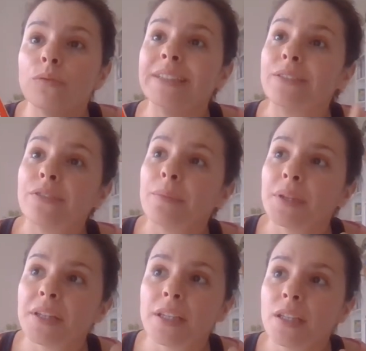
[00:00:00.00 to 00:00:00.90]
dites
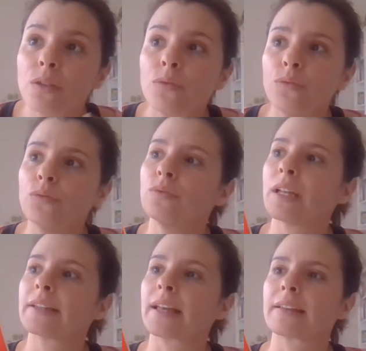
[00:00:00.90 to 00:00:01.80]
féminines ou
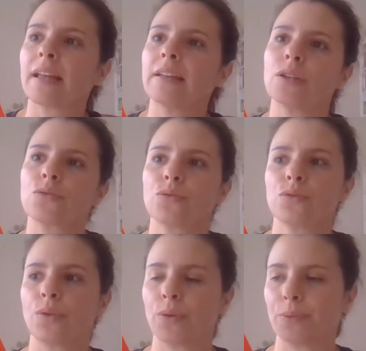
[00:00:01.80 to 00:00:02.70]
s'intéresser à des
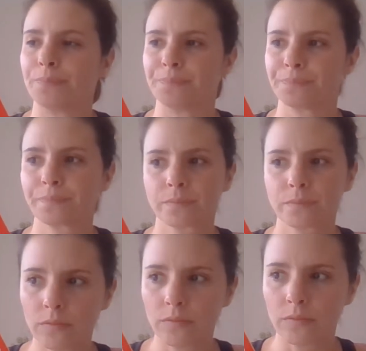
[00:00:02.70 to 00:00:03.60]
choses. Euh,
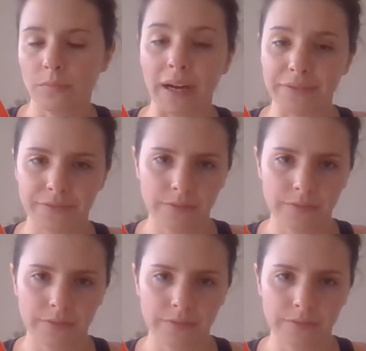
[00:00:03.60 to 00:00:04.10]
bref.